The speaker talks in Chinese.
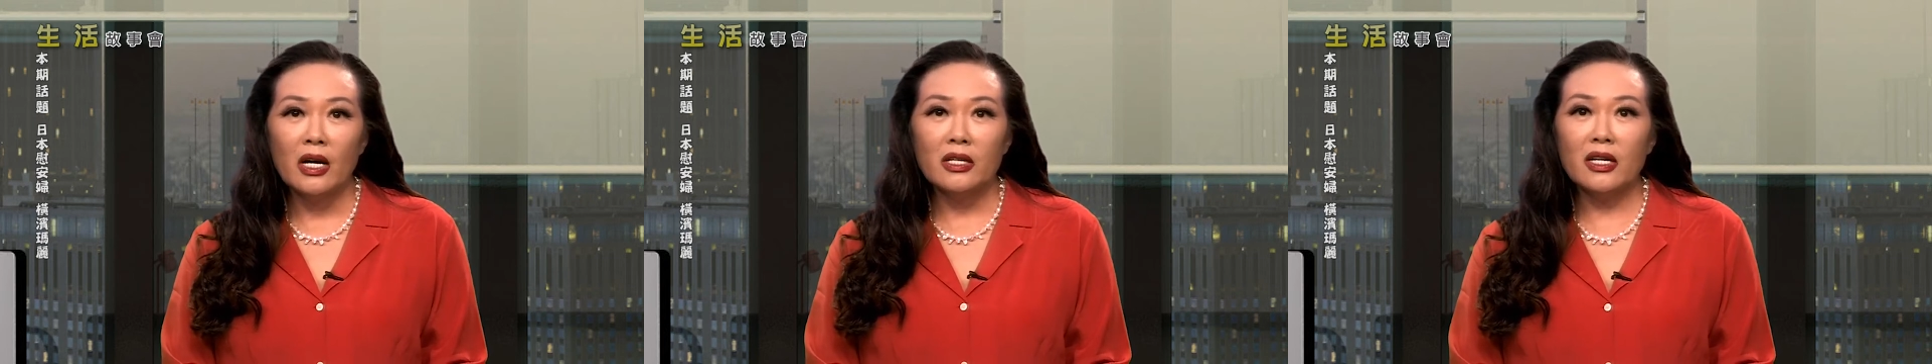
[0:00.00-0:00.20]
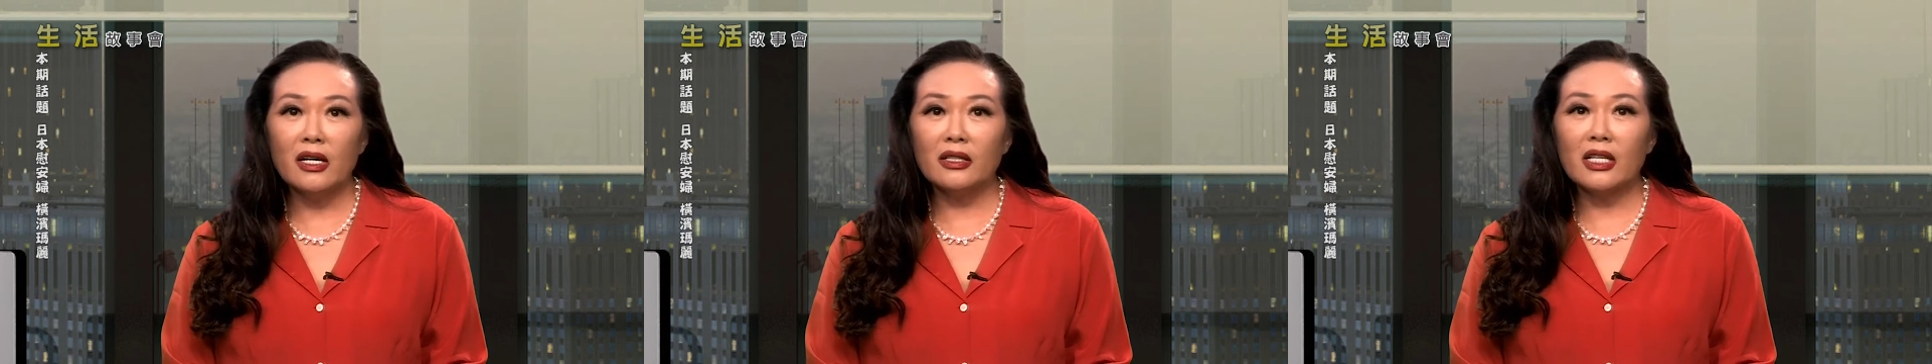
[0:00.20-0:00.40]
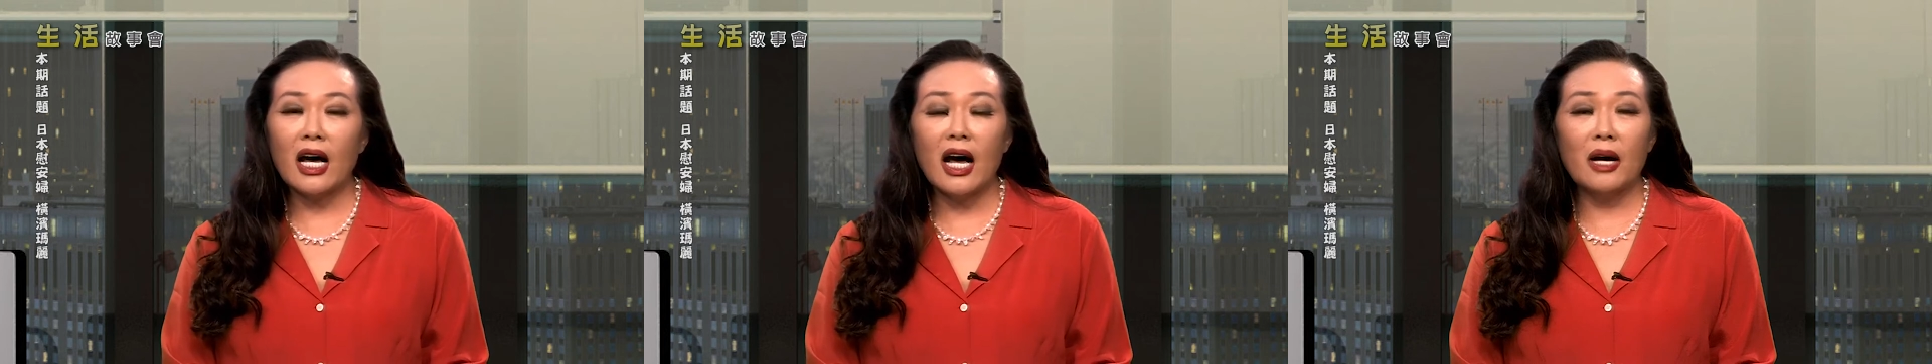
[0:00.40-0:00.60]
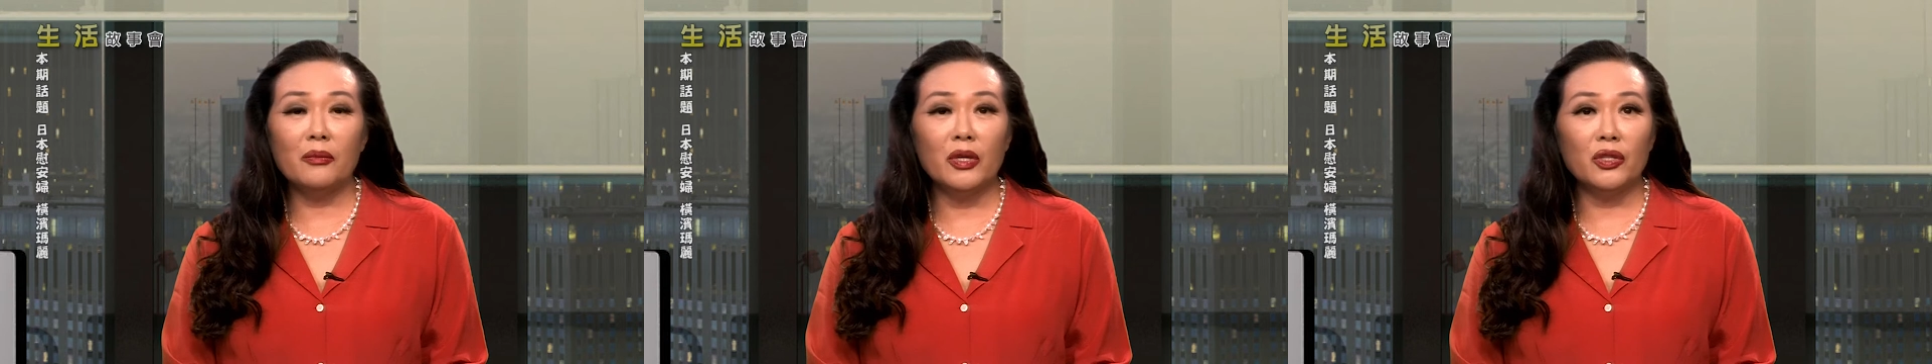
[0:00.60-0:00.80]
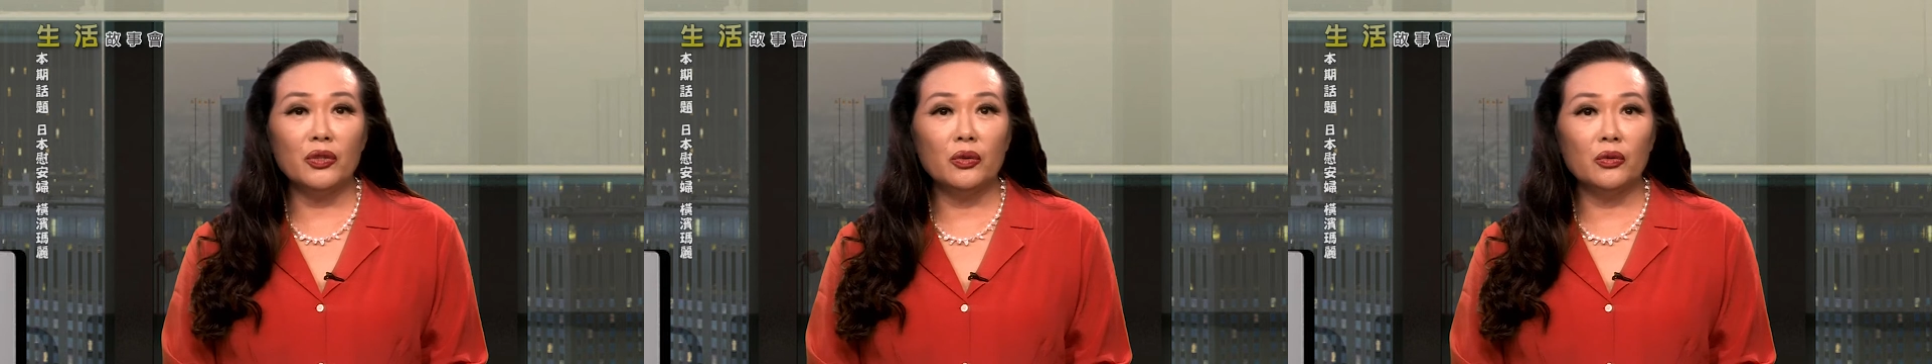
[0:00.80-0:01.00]
让他
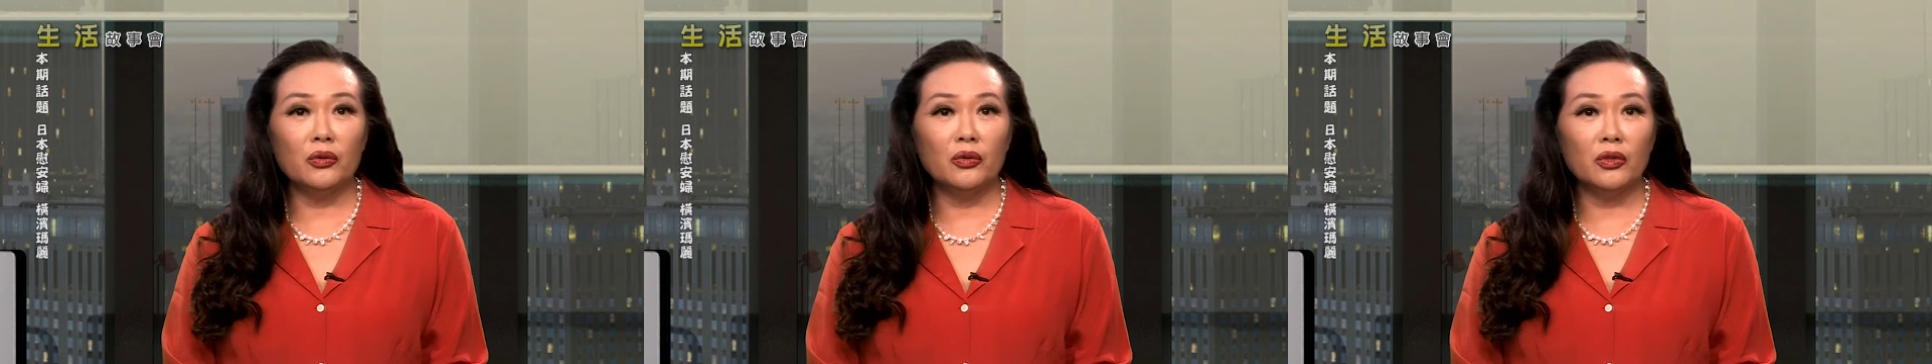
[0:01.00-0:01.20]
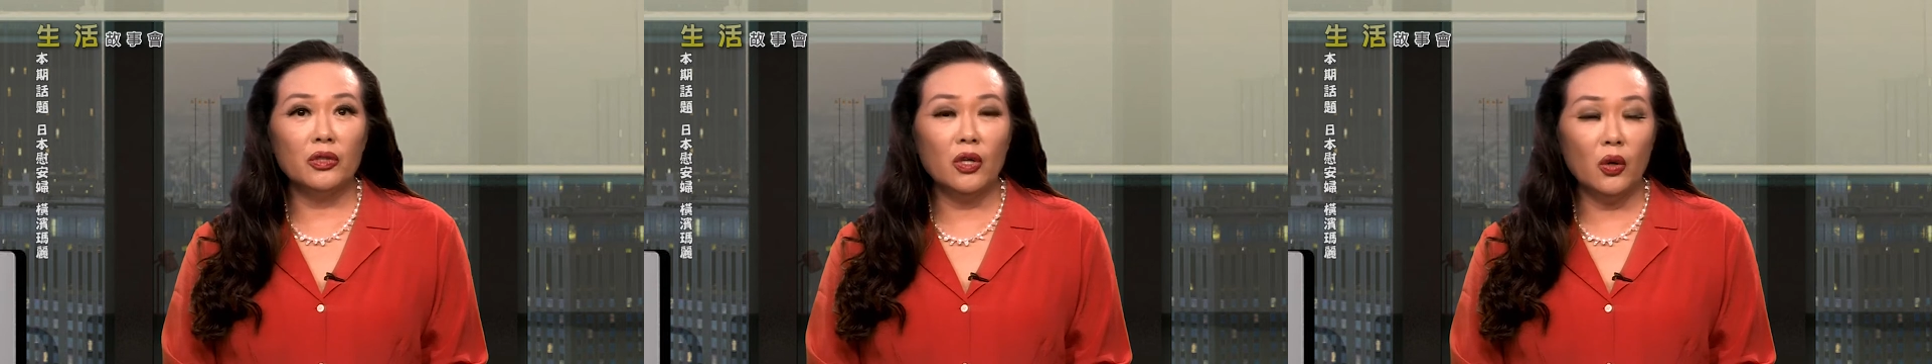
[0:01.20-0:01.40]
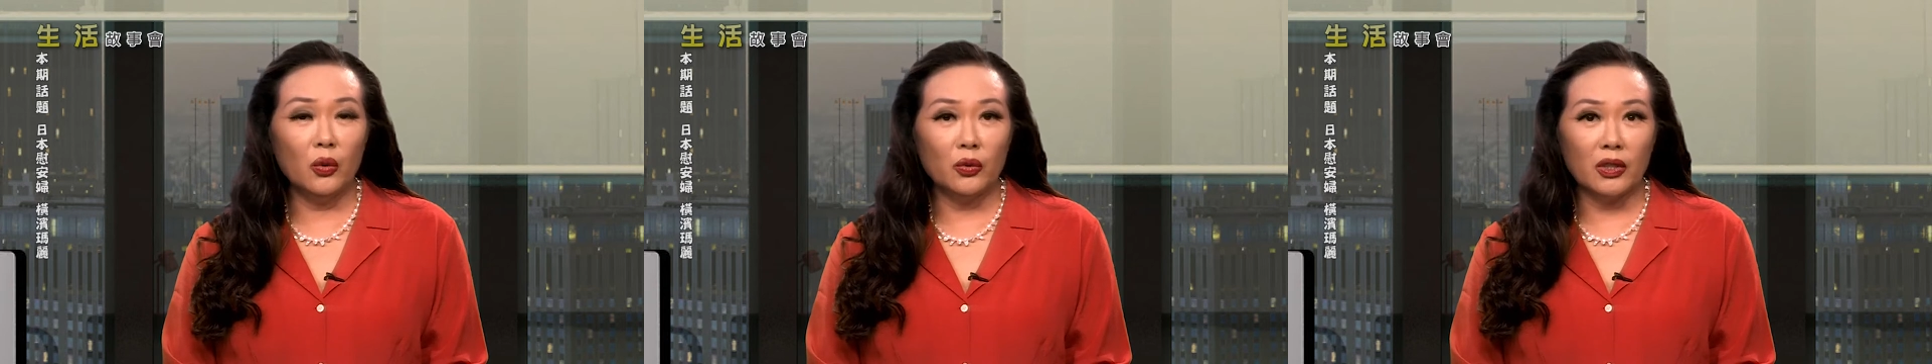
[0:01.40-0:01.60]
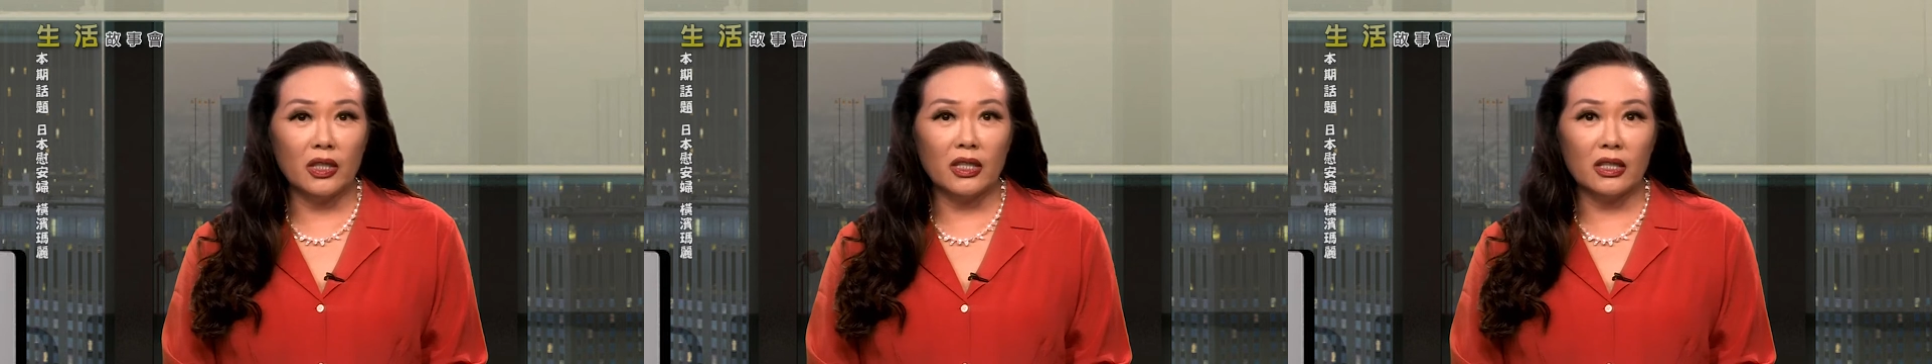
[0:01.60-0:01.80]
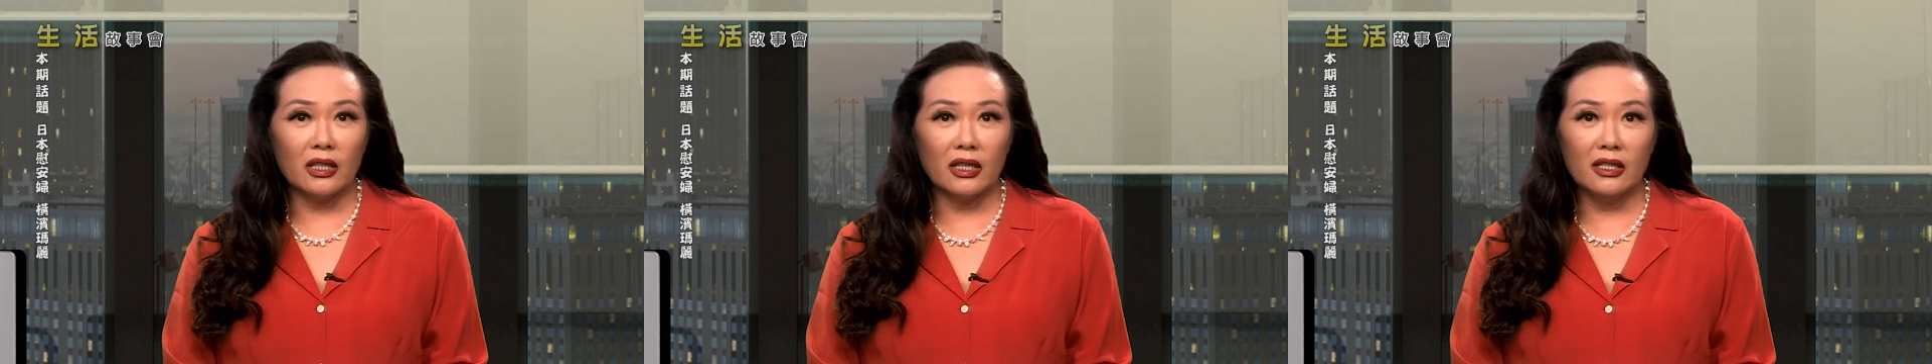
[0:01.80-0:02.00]
们用肉
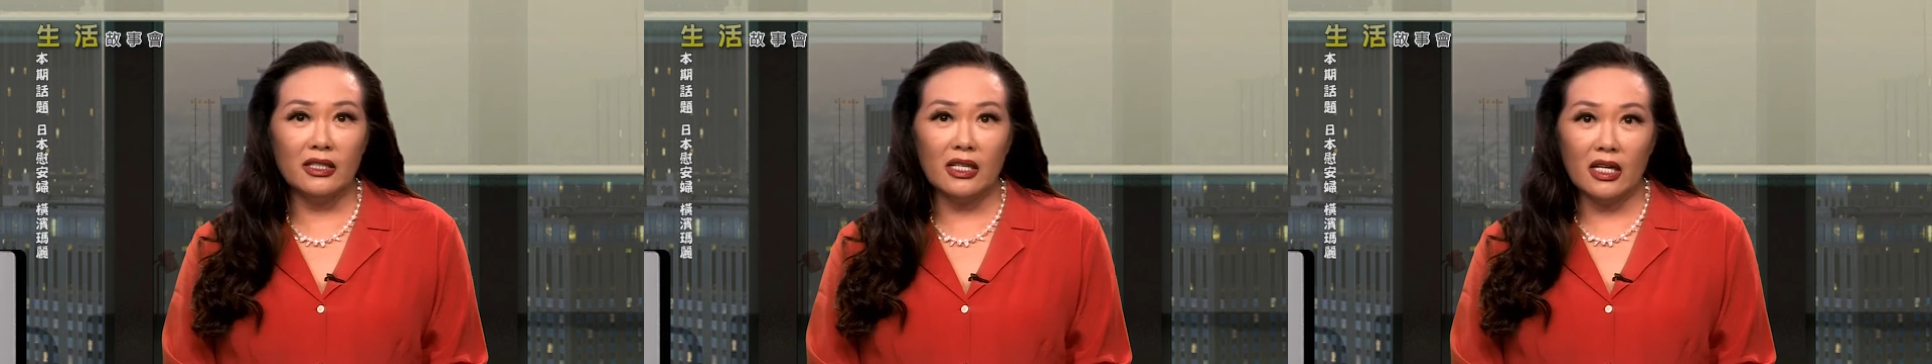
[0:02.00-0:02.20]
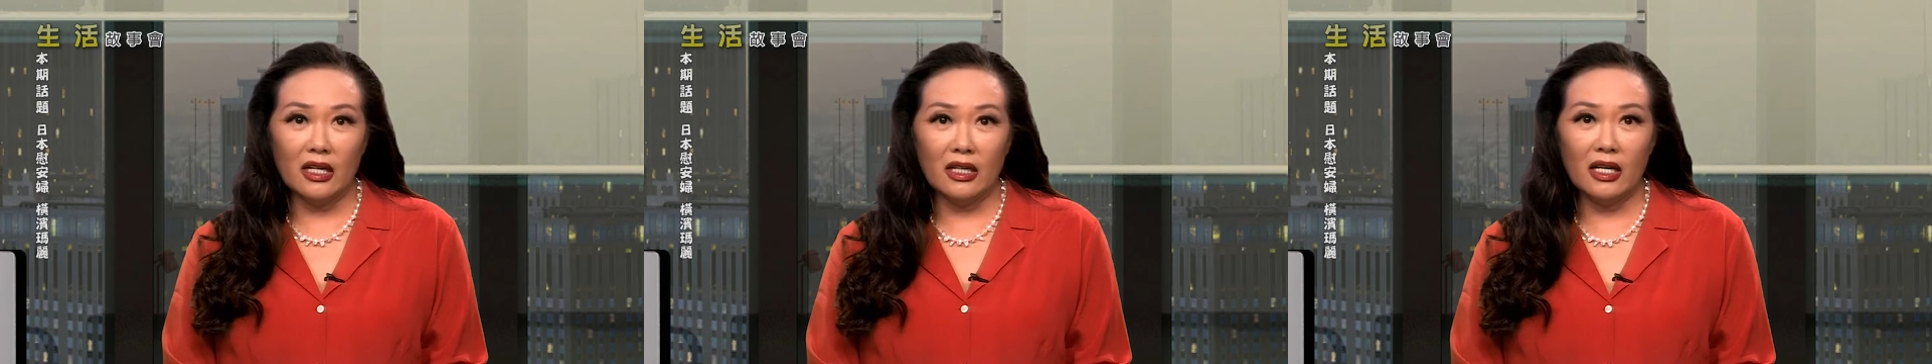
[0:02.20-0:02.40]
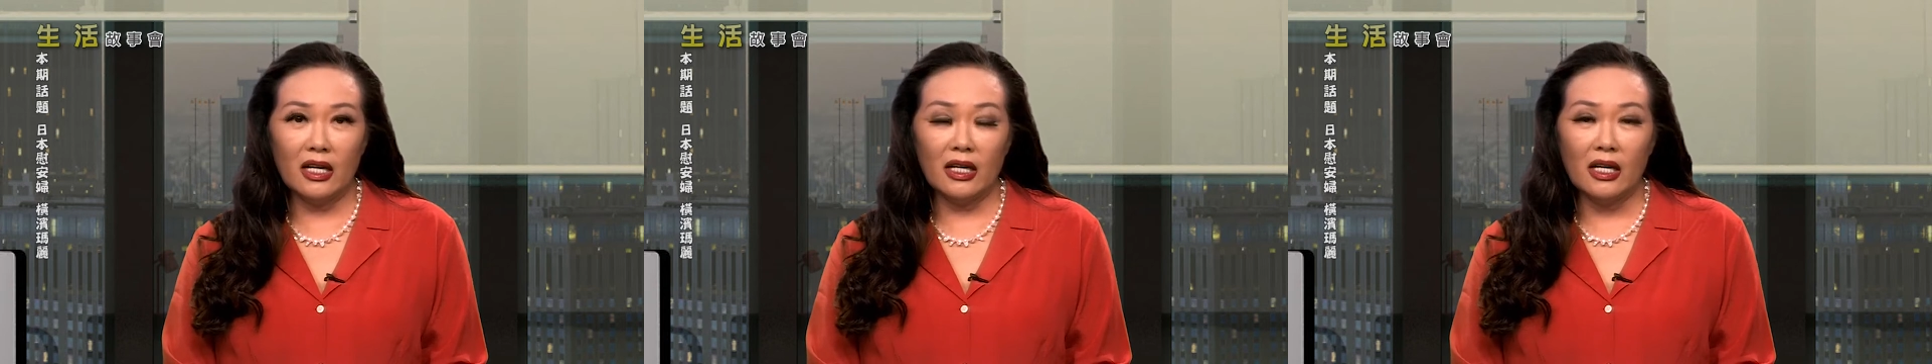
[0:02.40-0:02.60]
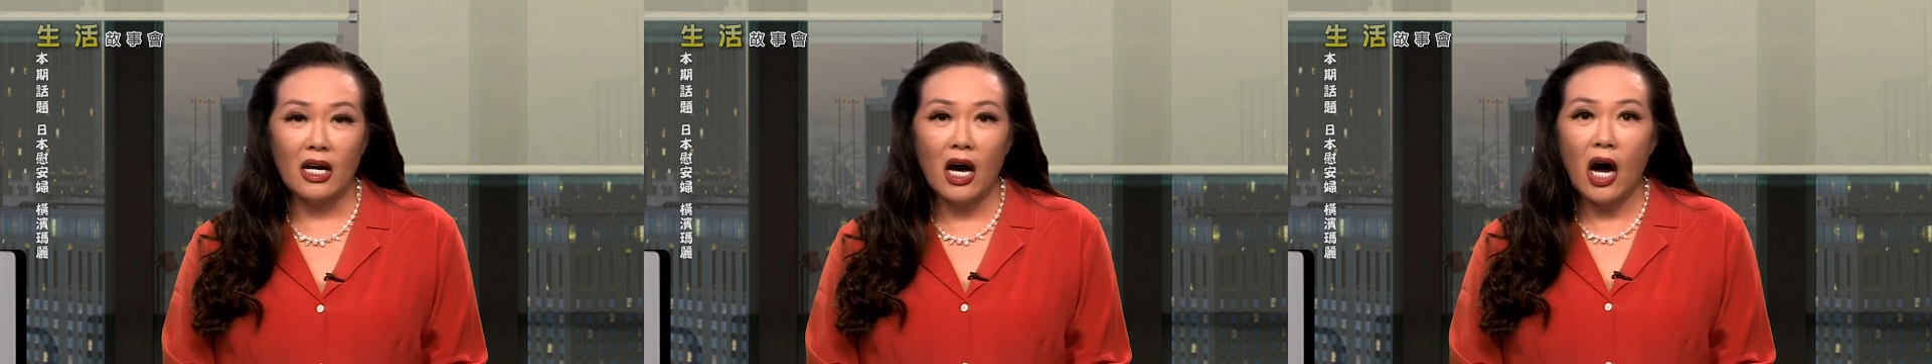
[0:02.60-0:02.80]
体和眼泪